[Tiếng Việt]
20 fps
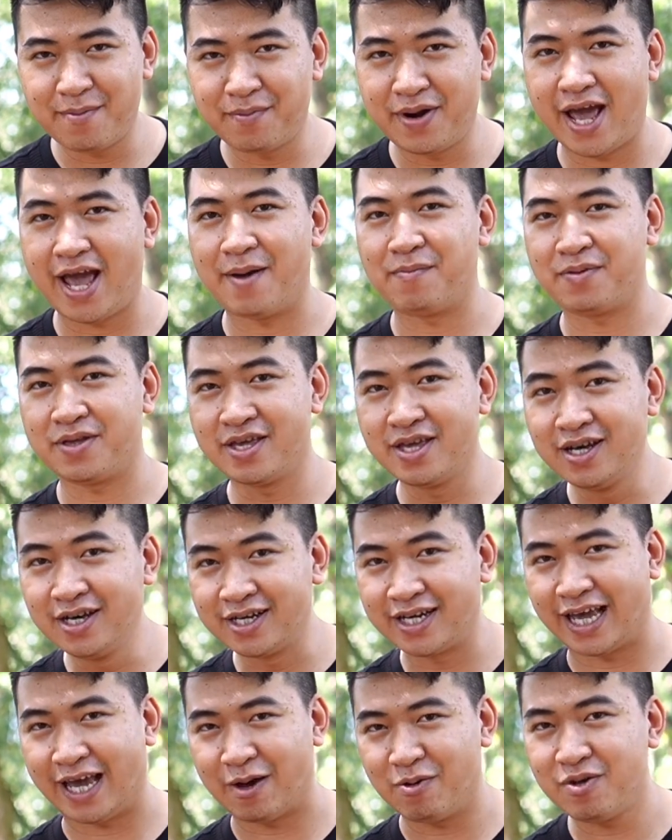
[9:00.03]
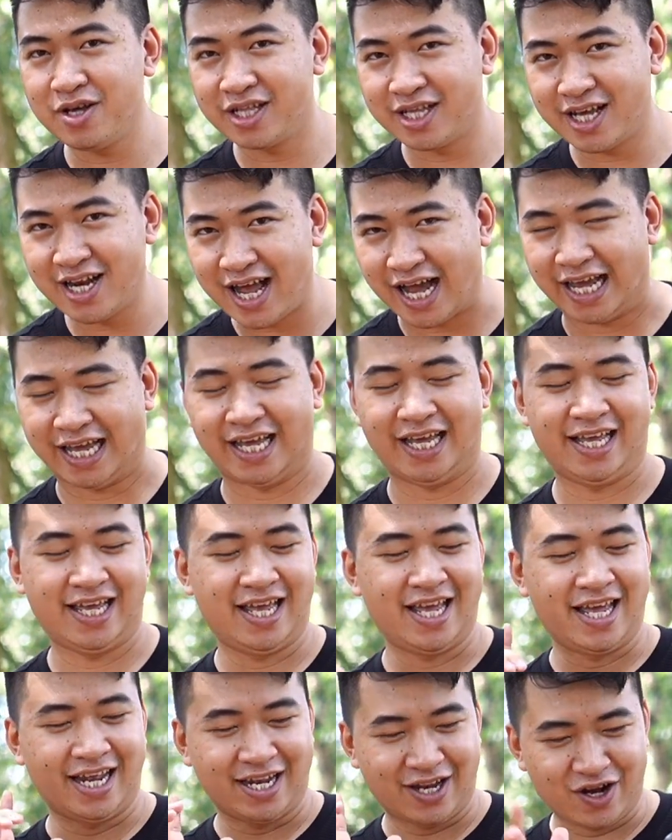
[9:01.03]
êm đềm như kiểu như thế này
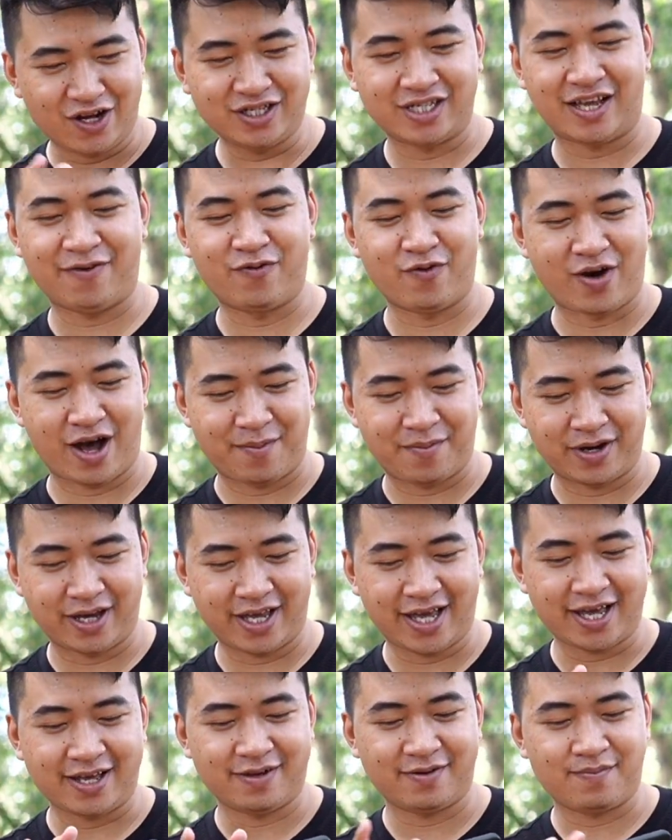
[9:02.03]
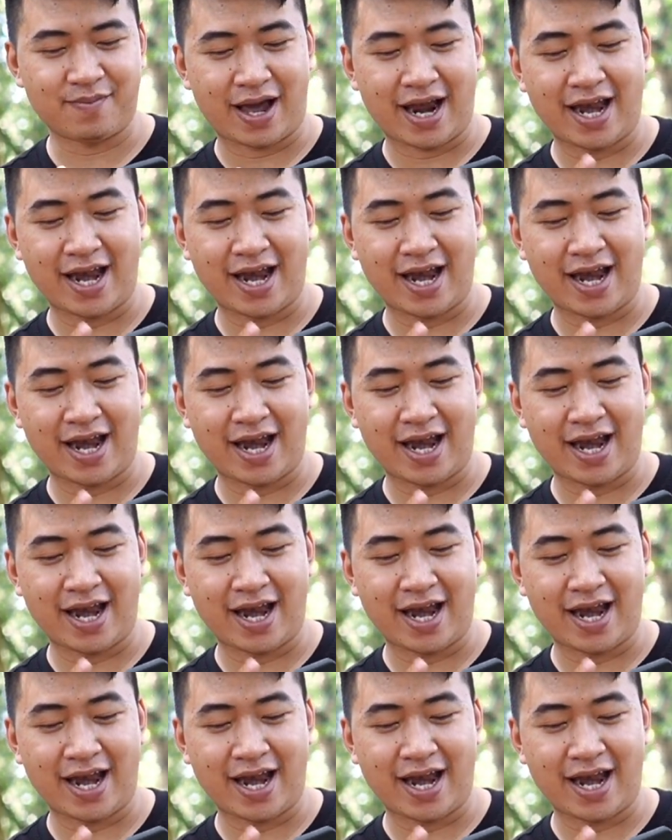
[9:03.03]
nó sẽ phù hợp người nhé.